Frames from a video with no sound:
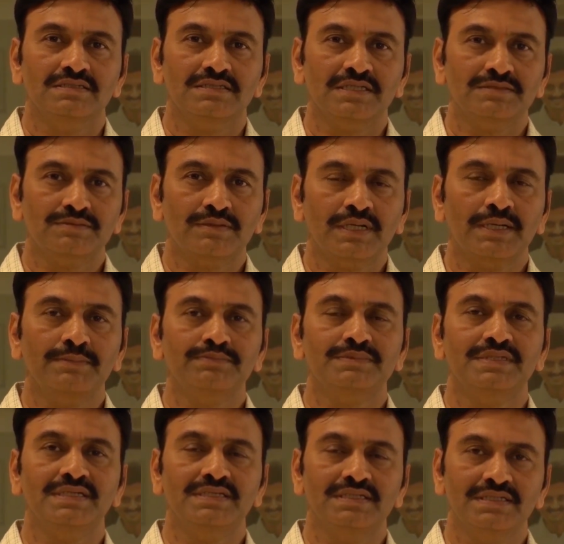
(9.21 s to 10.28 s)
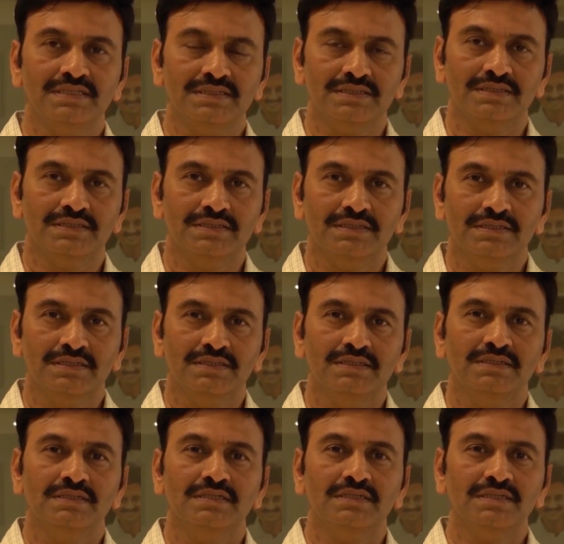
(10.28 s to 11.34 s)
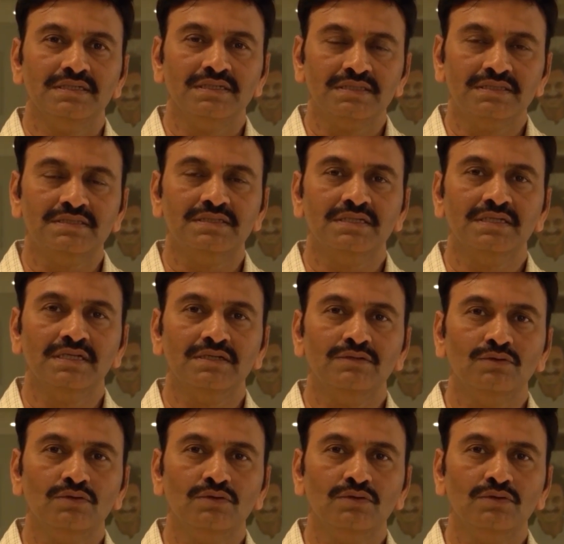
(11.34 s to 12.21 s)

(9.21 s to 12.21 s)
సబ్స్క్రైబ్ చేయండి ఇట్స్ రియలీ